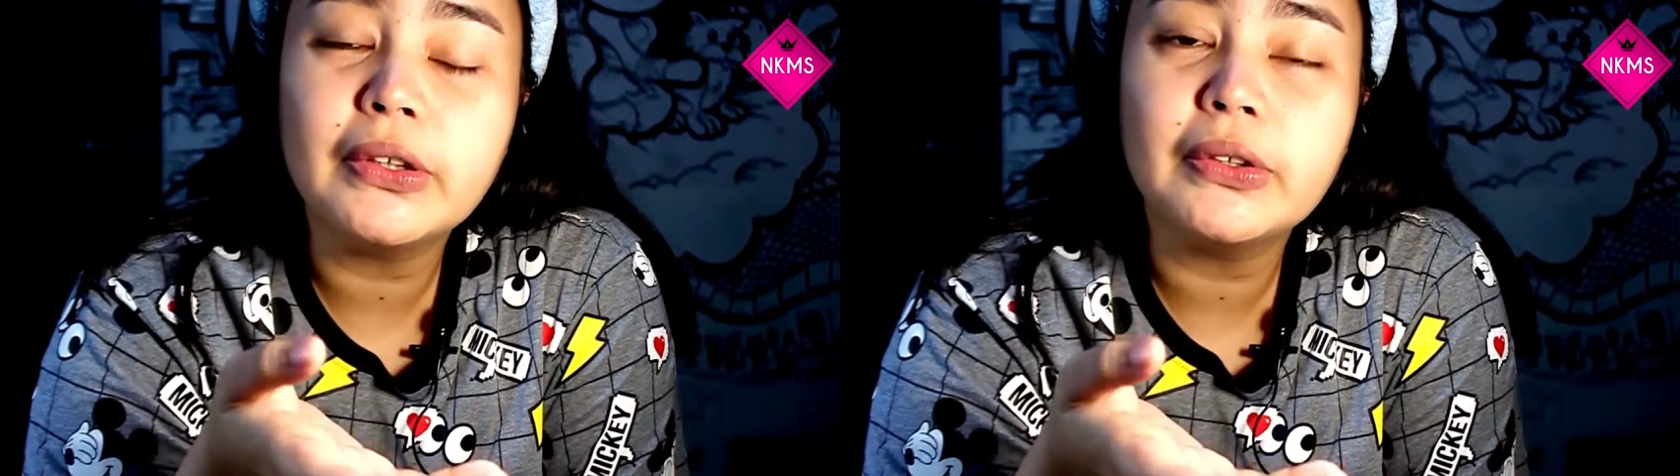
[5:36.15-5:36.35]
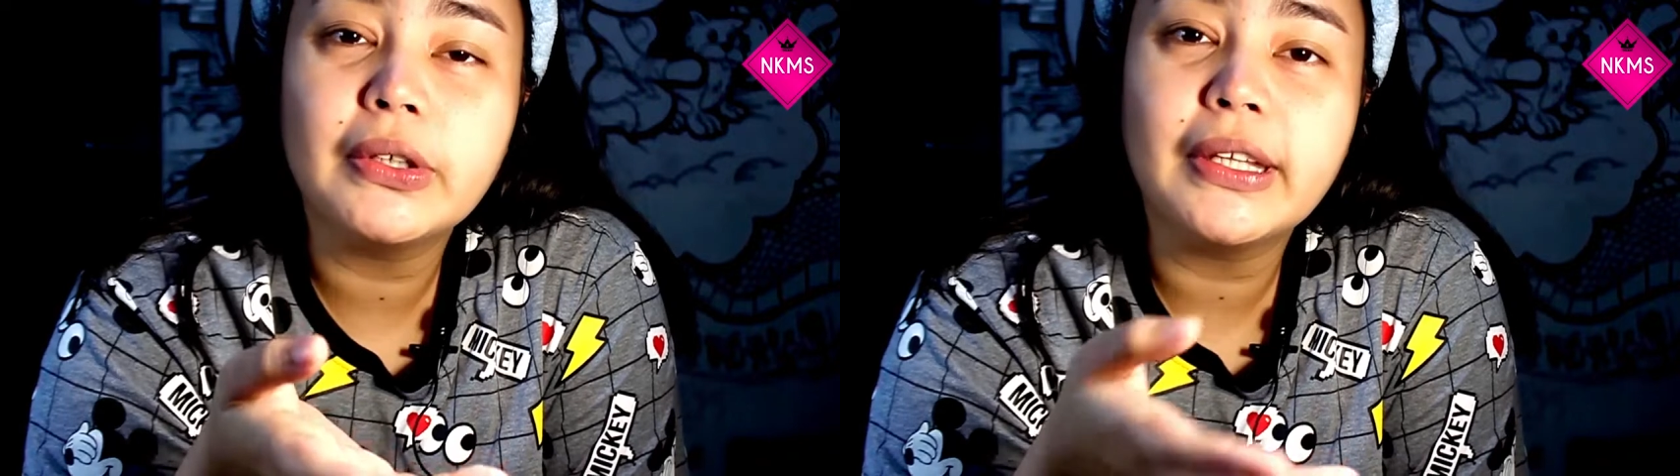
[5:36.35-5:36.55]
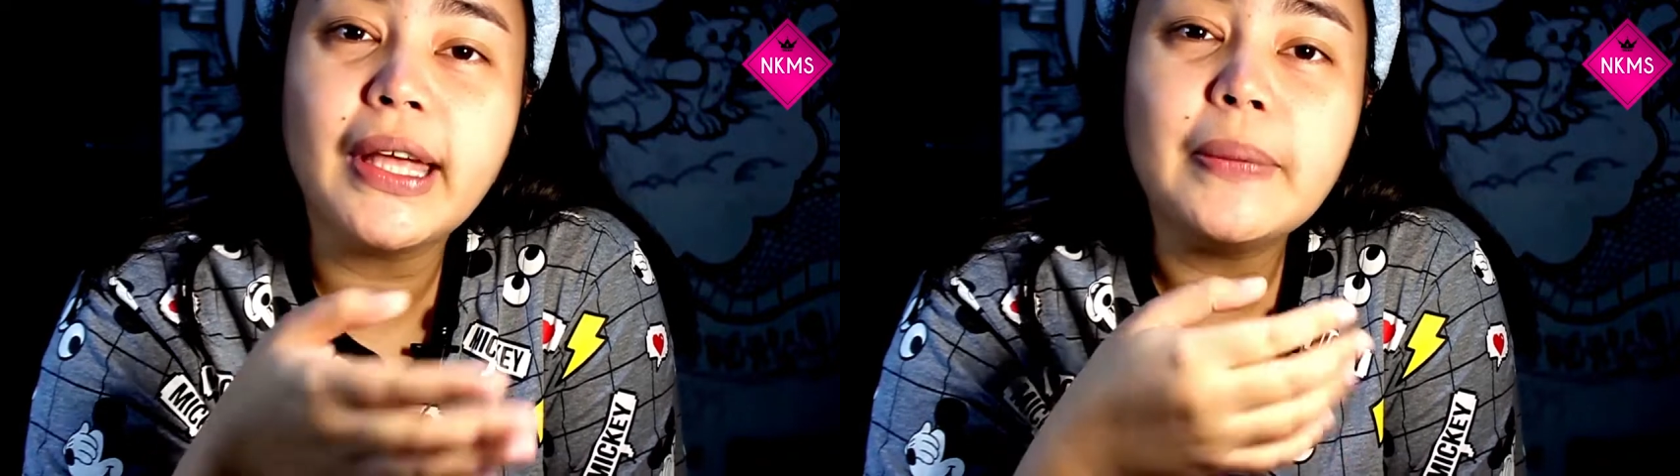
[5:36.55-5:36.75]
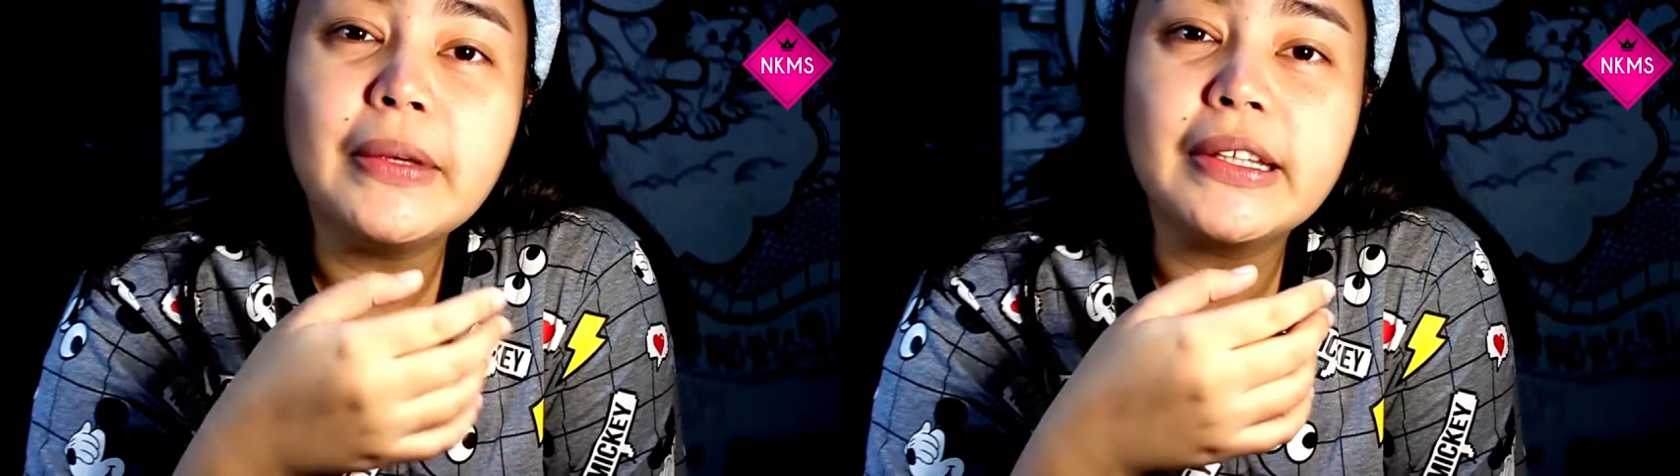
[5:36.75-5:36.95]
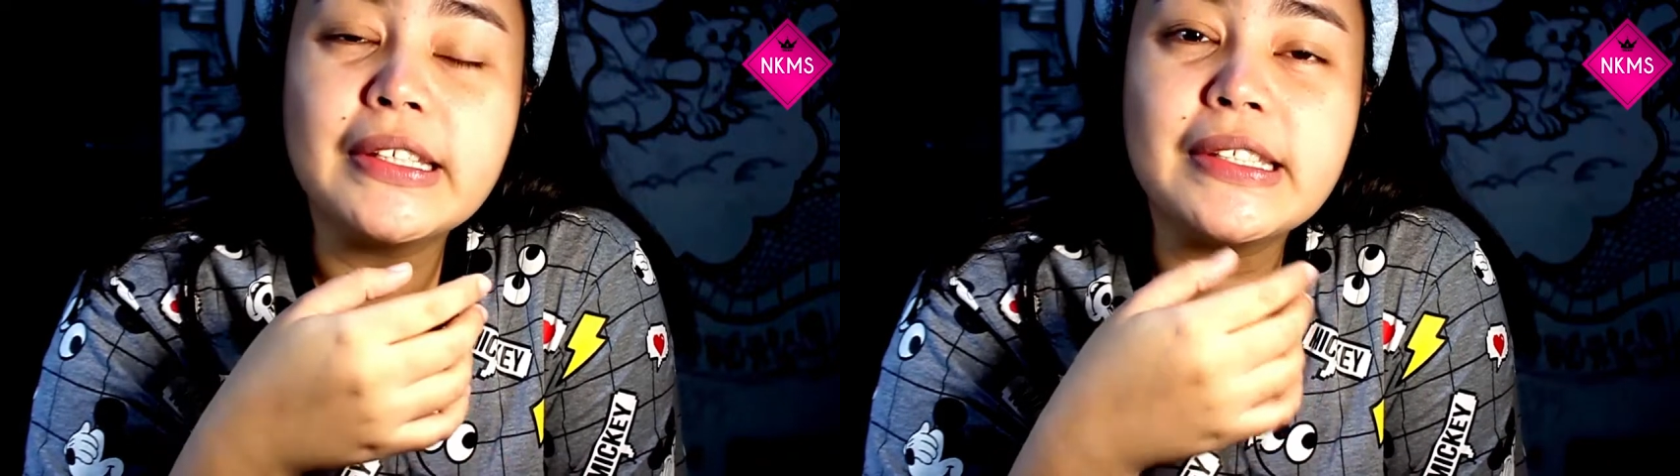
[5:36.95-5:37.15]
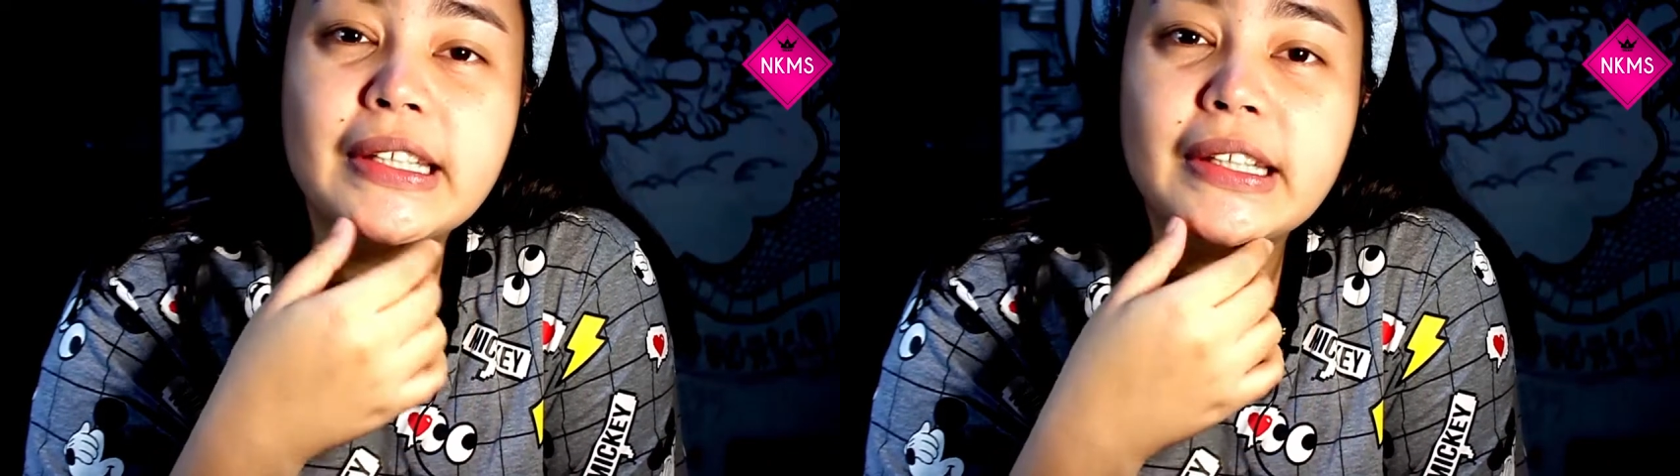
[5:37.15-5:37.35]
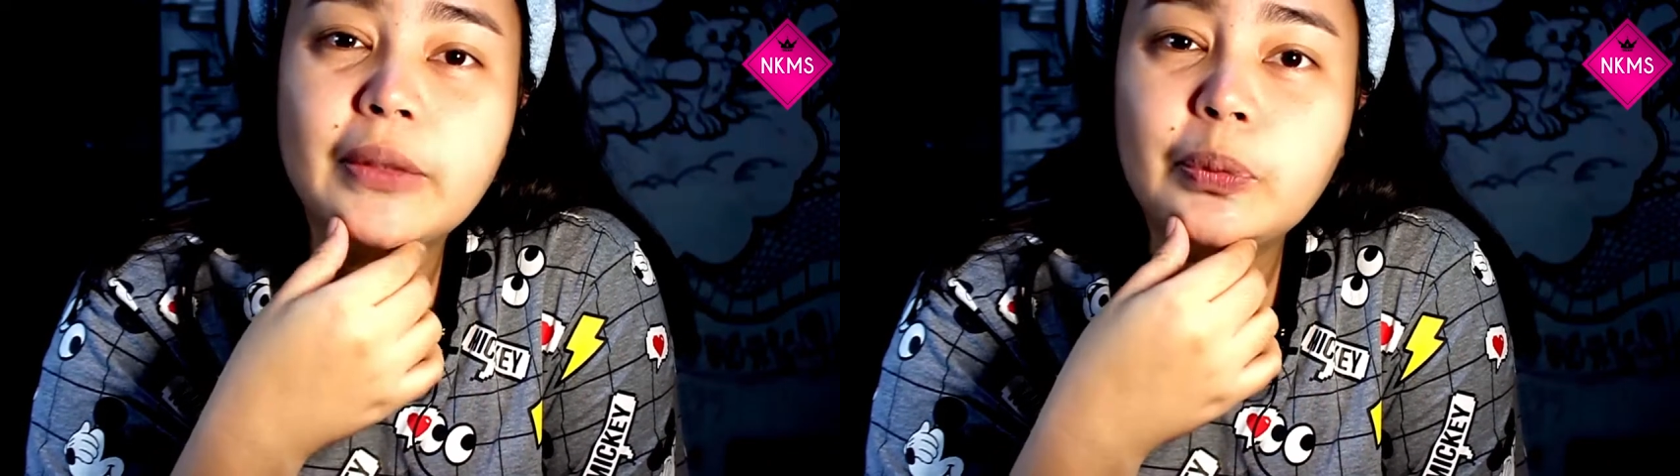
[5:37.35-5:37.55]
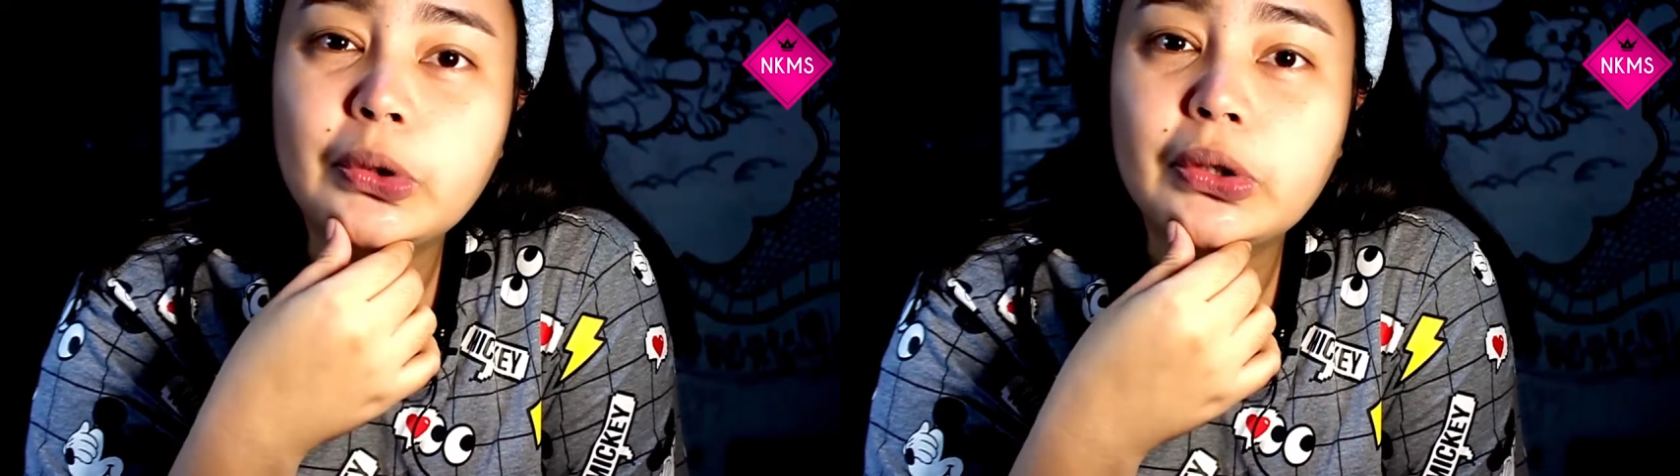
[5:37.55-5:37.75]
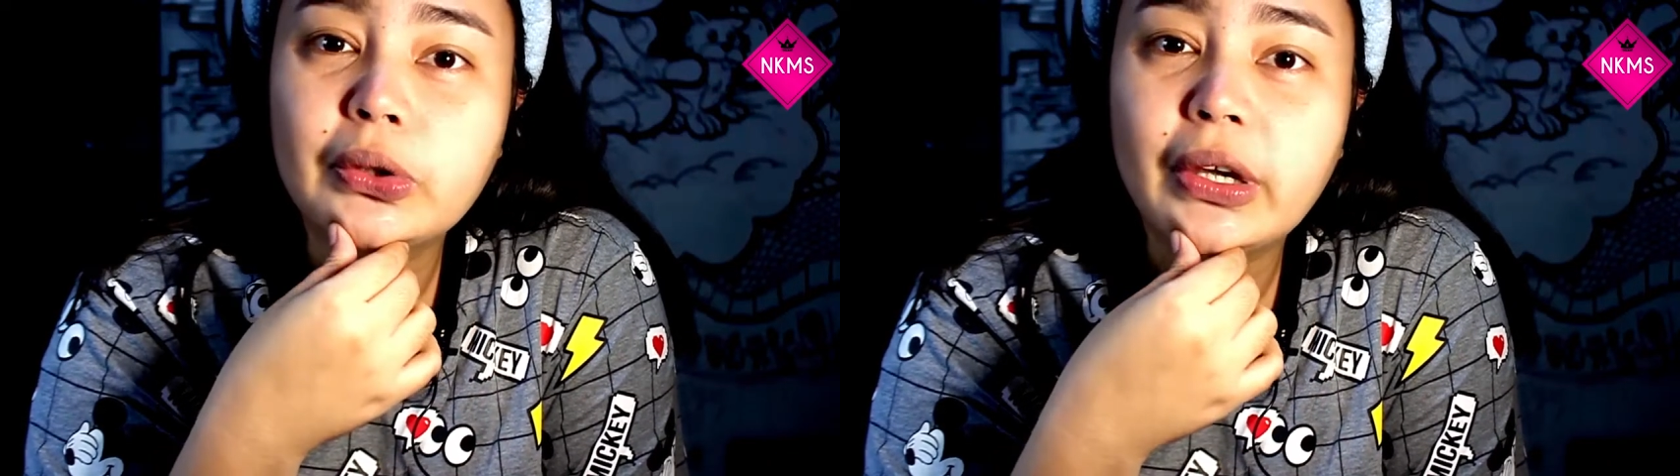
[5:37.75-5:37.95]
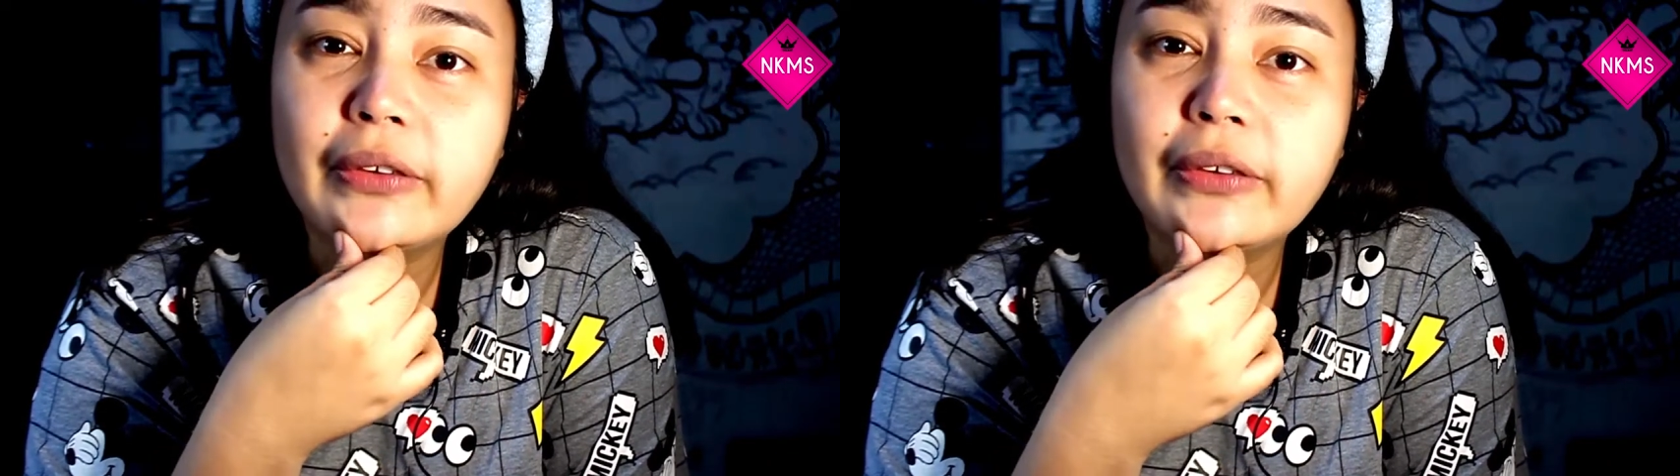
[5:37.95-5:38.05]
ito ginamit kasi hindi po ito